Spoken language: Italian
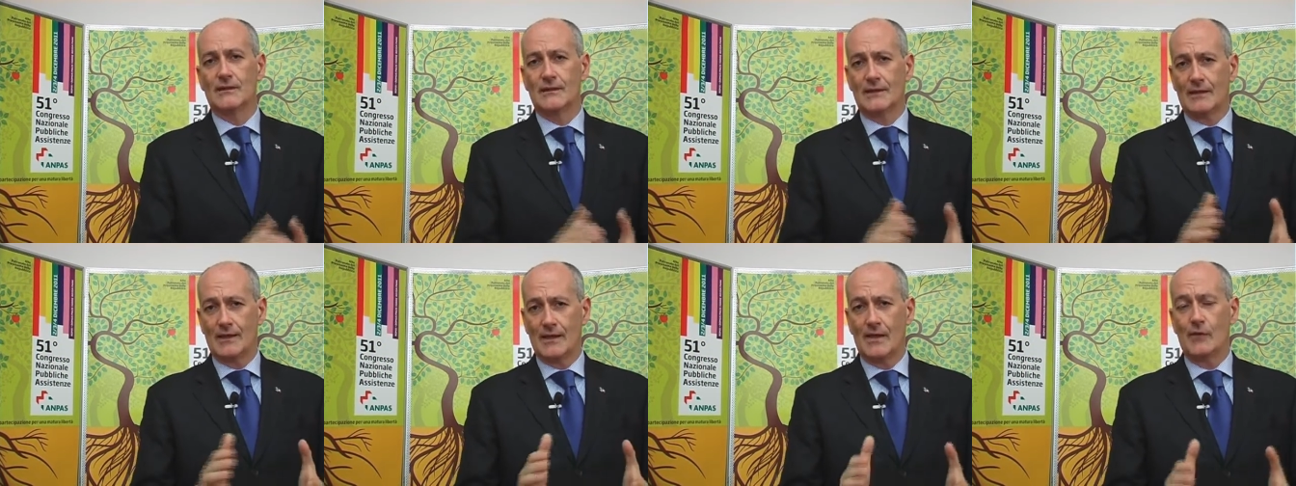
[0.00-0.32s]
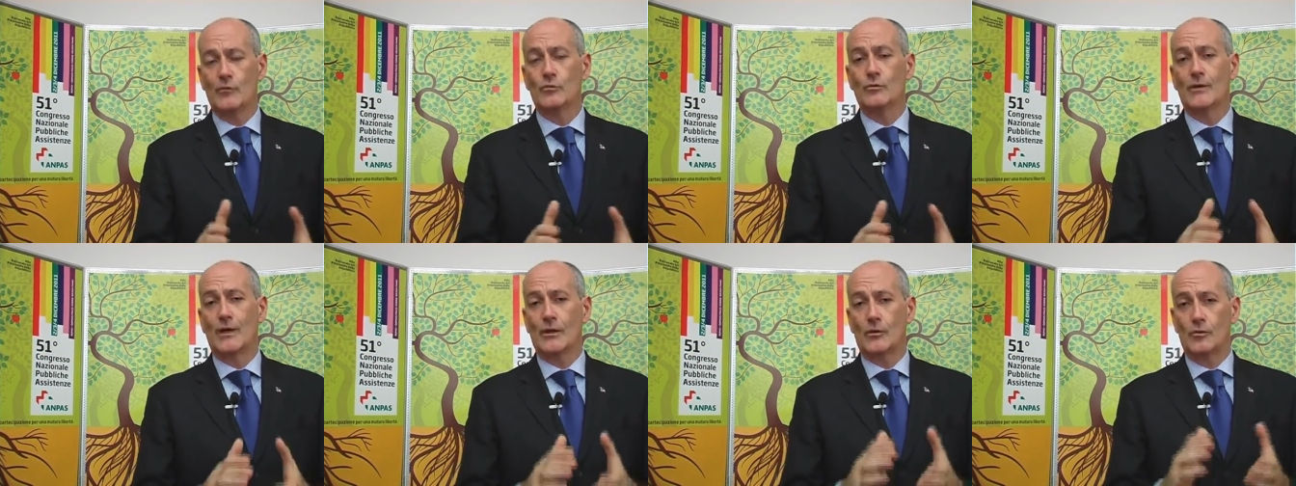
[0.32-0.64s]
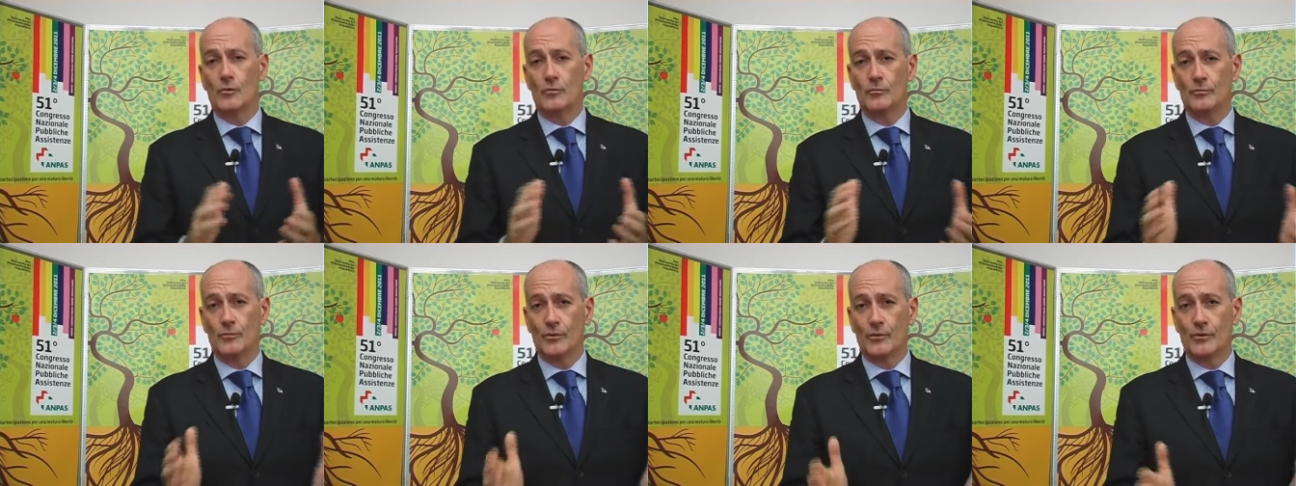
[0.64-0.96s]
che è una
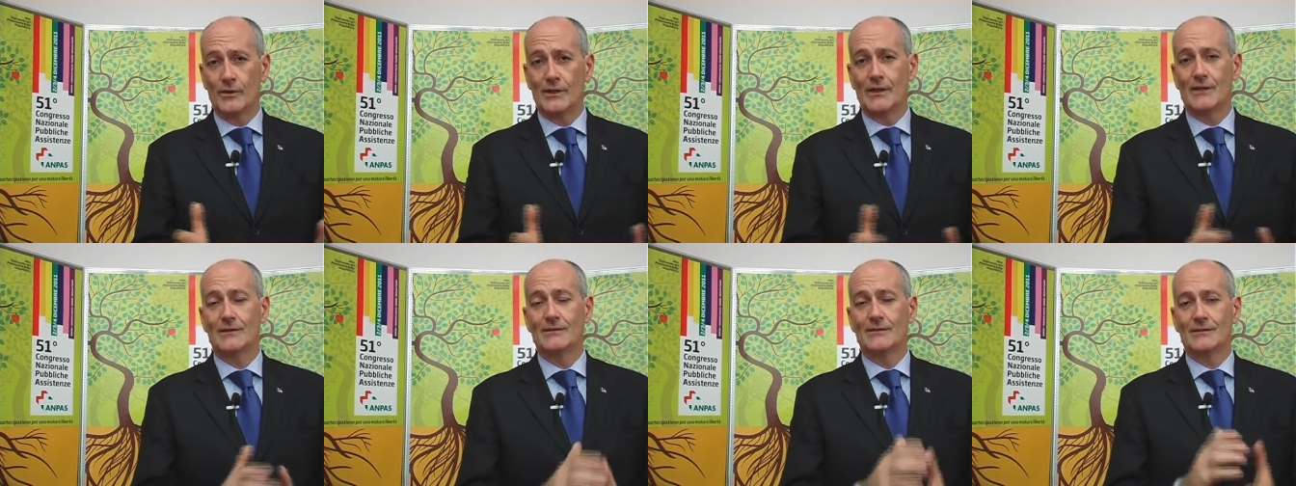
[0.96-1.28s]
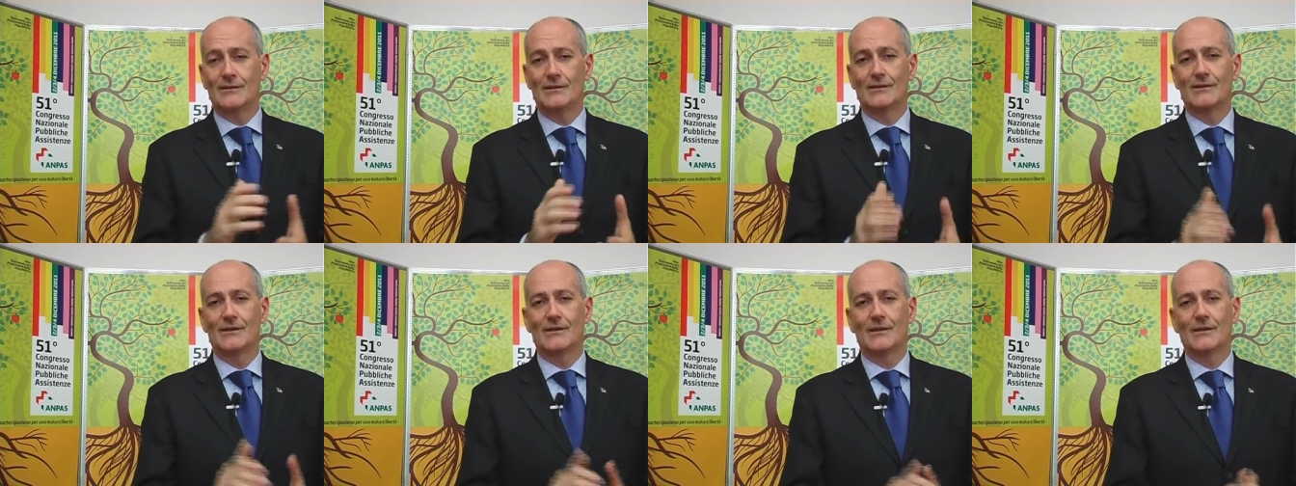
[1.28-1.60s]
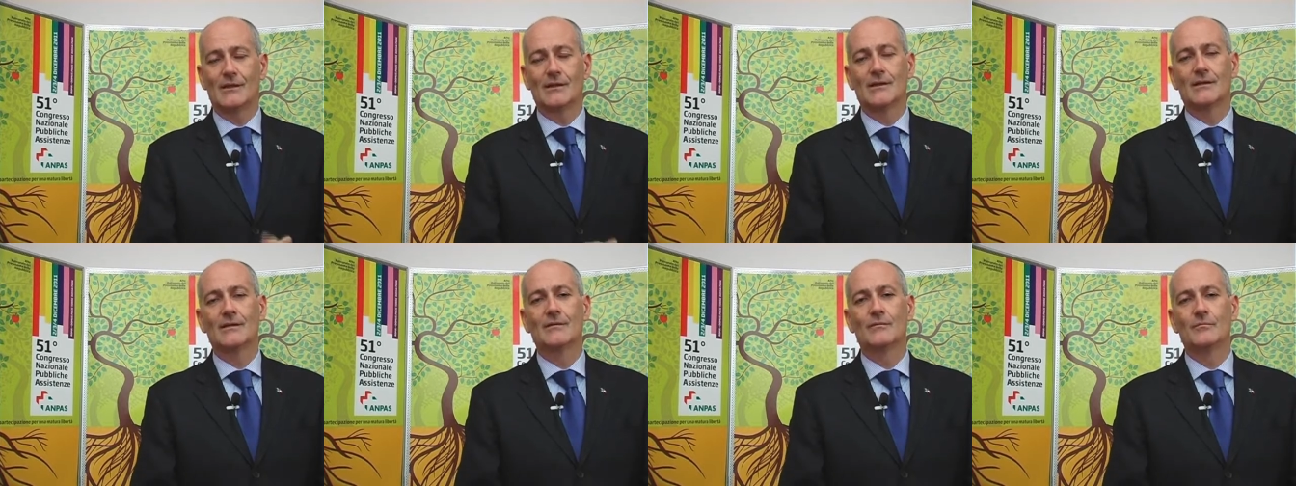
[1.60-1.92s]
componente
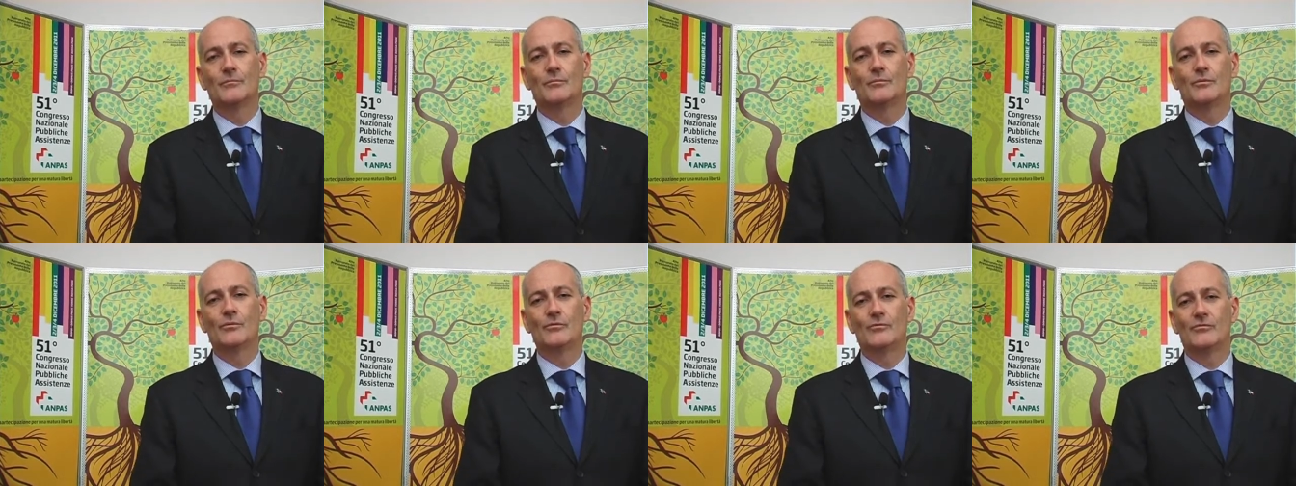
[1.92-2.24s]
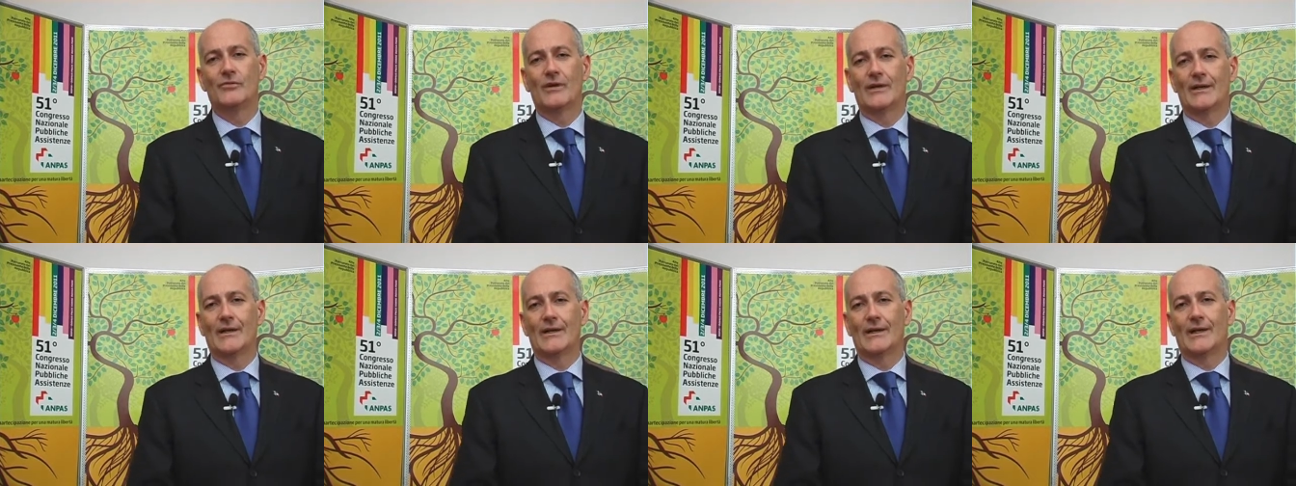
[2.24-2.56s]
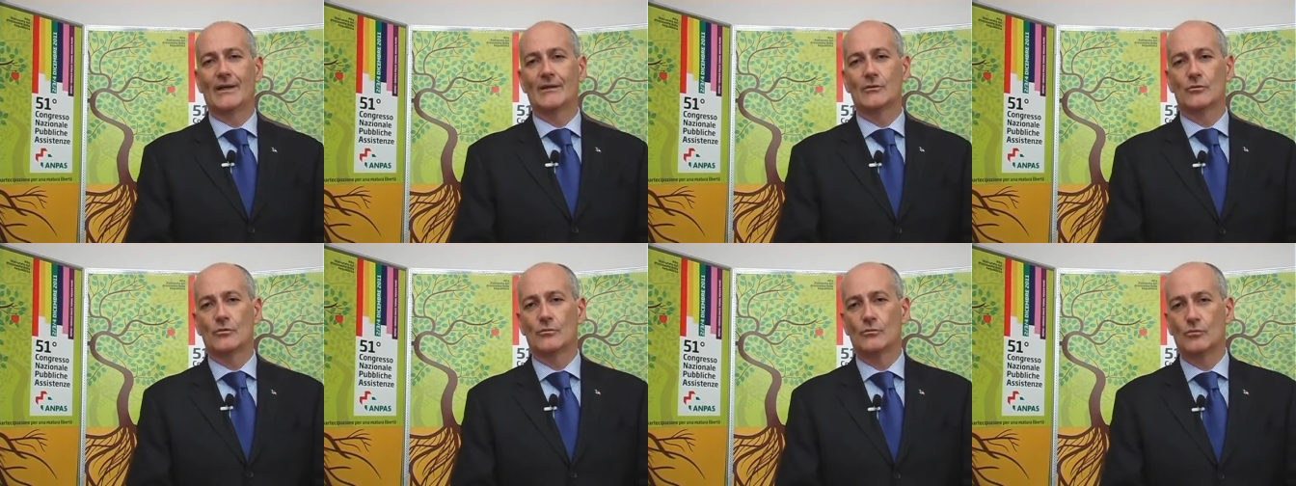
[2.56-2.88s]
del più
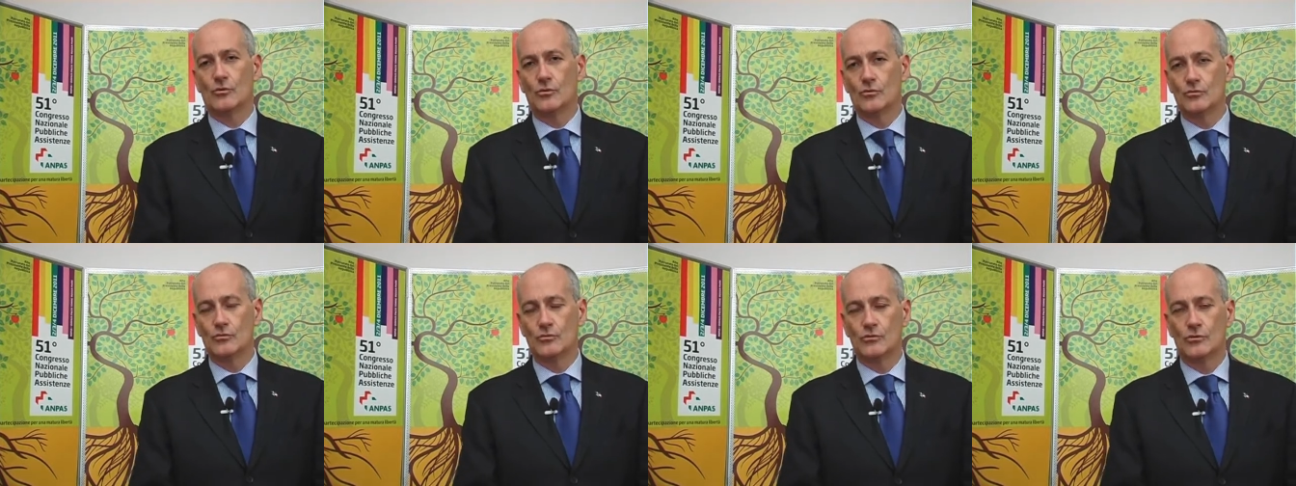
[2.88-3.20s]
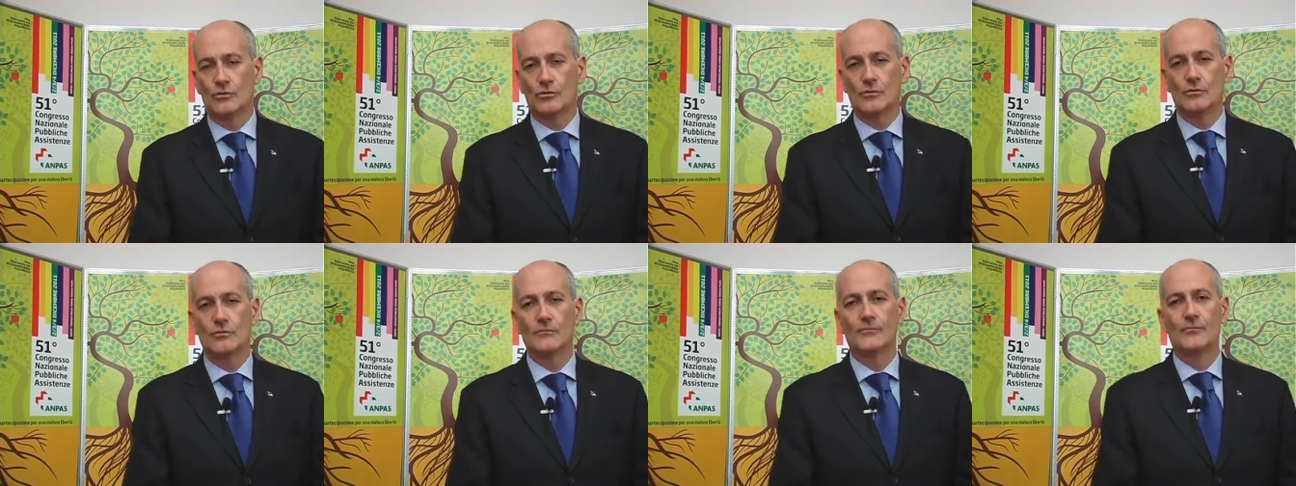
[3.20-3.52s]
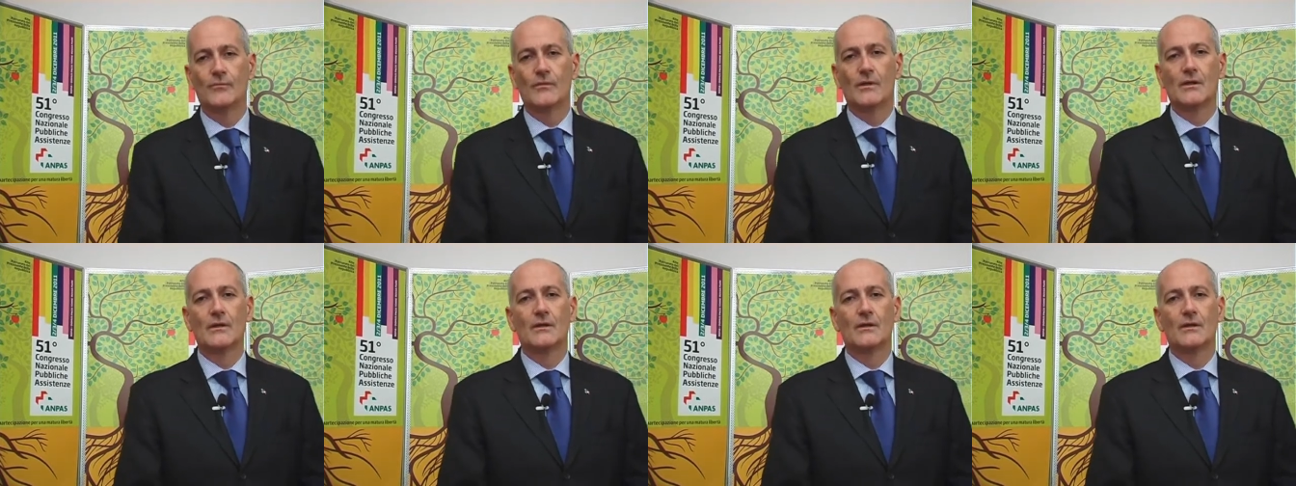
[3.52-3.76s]
variegato mondo